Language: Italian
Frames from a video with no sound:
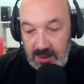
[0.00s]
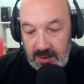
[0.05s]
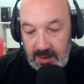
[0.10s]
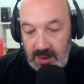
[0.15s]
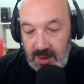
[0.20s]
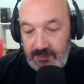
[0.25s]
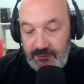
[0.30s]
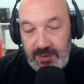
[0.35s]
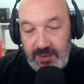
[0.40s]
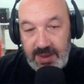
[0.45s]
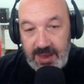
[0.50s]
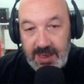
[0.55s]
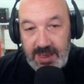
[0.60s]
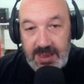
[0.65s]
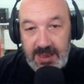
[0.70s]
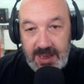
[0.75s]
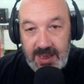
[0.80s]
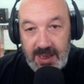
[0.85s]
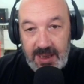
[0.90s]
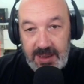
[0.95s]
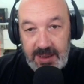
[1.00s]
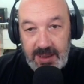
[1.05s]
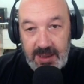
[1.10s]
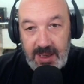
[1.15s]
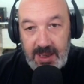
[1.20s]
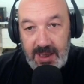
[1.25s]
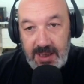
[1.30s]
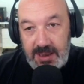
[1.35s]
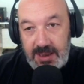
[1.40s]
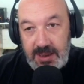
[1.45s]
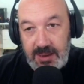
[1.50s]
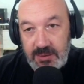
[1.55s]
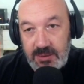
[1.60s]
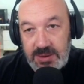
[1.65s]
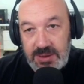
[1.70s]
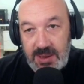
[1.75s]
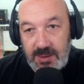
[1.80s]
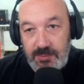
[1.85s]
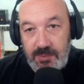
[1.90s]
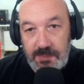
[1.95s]
affidare il cane a chi non
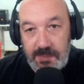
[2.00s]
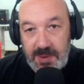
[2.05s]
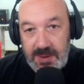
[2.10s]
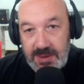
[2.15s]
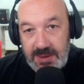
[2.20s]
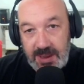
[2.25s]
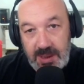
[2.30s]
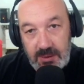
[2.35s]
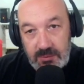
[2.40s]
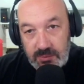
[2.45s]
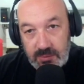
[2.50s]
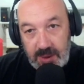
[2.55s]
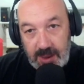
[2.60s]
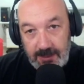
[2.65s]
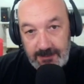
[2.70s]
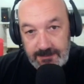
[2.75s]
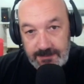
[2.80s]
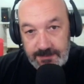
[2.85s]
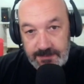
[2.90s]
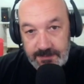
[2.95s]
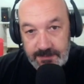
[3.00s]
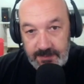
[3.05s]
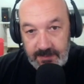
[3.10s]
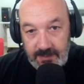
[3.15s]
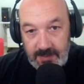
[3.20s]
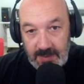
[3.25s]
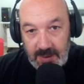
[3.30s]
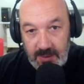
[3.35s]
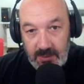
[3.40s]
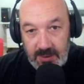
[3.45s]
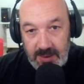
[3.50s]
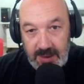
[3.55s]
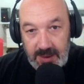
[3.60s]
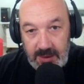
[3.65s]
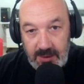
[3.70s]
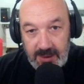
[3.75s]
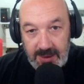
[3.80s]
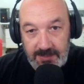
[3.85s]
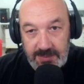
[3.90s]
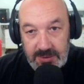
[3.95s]
se ne può prendere cura. Ok,
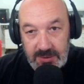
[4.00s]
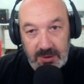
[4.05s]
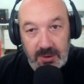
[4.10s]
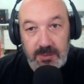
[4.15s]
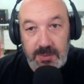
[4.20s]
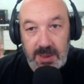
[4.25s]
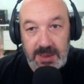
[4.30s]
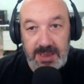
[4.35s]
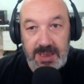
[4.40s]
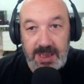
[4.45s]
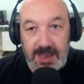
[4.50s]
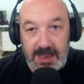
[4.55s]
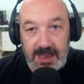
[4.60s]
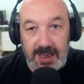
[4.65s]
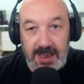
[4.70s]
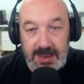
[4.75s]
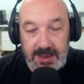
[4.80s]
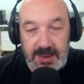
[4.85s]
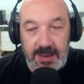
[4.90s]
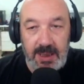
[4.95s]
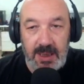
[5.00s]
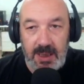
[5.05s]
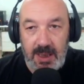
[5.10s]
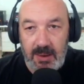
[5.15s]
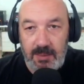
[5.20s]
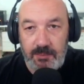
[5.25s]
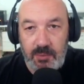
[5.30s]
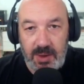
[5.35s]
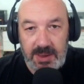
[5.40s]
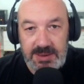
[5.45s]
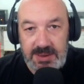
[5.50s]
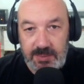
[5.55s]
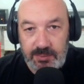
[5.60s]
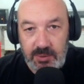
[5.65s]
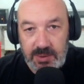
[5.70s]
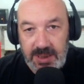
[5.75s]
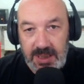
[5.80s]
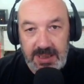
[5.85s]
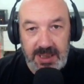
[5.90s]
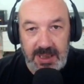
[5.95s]
io capisco che dobbiamo andare i cani, può essere
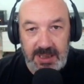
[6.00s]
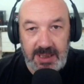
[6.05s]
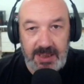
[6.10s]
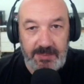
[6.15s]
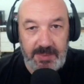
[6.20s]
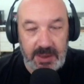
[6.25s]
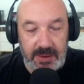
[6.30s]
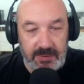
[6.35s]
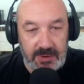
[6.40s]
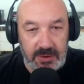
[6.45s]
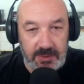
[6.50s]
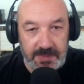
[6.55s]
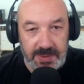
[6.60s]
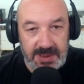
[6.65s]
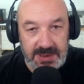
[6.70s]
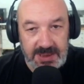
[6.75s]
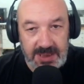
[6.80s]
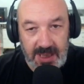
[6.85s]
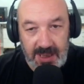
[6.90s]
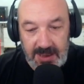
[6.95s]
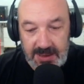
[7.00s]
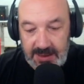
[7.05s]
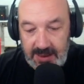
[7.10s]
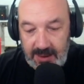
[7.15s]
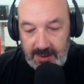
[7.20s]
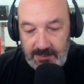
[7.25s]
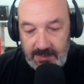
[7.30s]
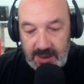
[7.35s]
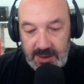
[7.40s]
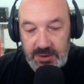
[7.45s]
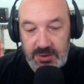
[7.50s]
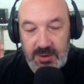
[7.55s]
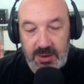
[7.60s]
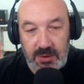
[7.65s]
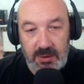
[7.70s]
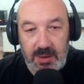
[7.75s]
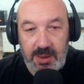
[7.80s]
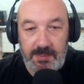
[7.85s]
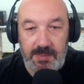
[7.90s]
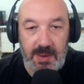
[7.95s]
pure che il cane l'abbia trovato per strada, eh, immagino che
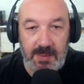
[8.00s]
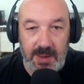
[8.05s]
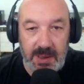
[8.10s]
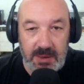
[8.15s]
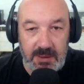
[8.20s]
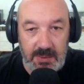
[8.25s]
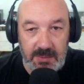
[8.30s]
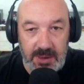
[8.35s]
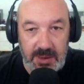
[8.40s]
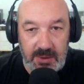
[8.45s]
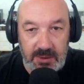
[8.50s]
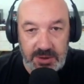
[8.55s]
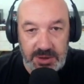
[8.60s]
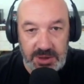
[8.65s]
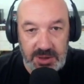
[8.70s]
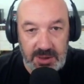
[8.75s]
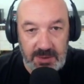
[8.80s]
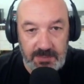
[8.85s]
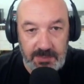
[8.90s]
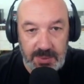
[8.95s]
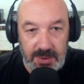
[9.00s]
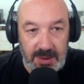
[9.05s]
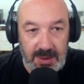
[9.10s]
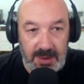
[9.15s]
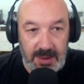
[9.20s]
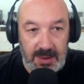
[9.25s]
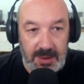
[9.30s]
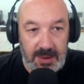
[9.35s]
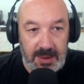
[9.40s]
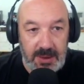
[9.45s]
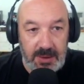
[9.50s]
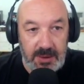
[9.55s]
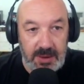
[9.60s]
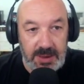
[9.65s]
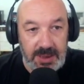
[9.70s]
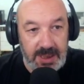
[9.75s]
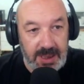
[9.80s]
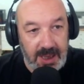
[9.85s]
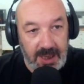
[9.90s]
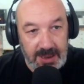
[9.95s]
non abbiamo anche il microchip. In
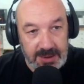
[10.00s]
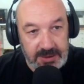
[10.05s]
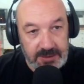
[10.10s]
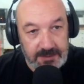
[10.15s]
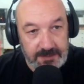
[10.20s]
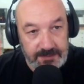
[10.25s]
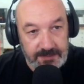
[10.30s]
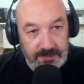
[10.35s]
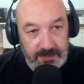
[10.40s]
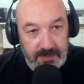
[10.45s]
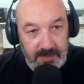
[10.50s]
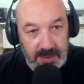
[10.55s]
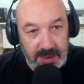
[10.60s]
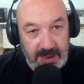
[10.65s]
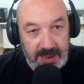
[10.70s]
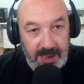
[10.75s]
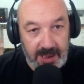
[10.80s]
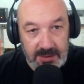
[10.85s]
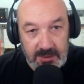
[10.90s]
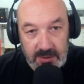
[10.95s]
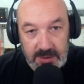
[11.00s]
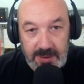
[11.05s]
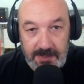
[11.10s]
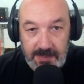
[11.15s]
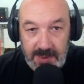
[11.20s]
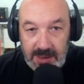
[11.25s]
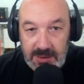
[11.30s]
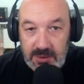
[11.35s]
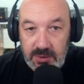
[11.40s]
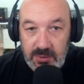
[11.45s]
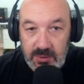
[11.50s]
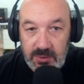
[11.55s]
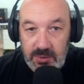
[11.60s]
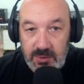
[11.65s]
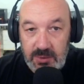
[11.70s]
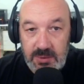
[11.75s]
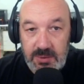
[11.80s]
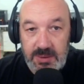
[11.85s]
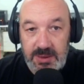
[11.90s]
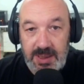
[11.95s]
ogni caso, reato di
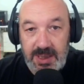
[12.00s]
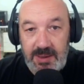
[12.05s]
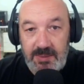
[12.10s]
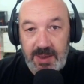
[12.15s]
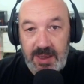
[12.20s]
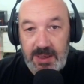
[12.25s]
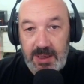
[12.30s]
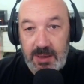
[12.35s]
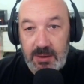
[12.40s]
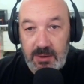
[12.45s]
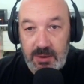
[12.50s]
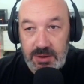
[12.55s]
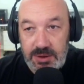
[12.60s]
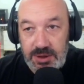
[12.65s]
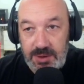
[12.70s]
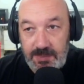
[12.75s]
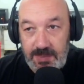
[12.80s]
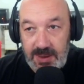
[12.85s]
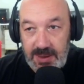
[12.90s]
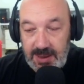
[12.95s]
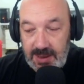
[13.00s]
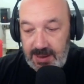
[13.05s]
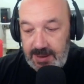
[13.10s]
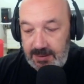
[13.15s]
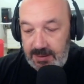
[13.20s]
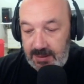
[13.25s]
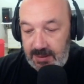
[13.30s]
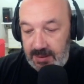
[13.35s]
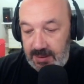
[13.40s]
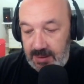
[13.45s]
abbandono di animali nel codice penale.